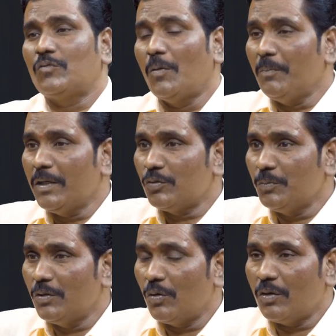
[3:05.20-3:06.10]
తొంభై
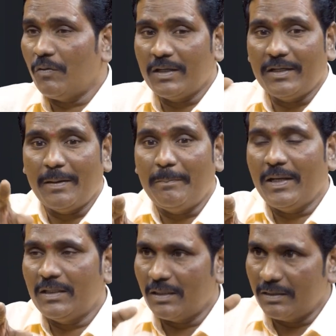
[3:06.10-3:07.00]
తొమ్మిదిలో ఉన్నవాడిని డెబ్బై
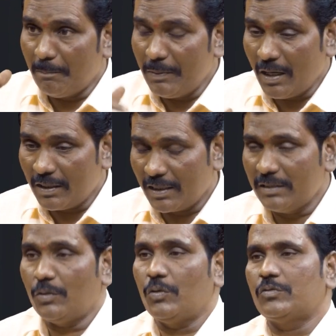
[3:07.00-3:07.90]
ఐదు డెబ్బై ఆరు
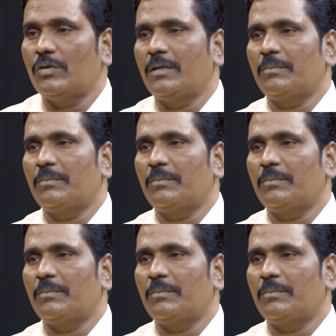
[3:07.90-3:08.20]
కేజీలకు వచ్చినాను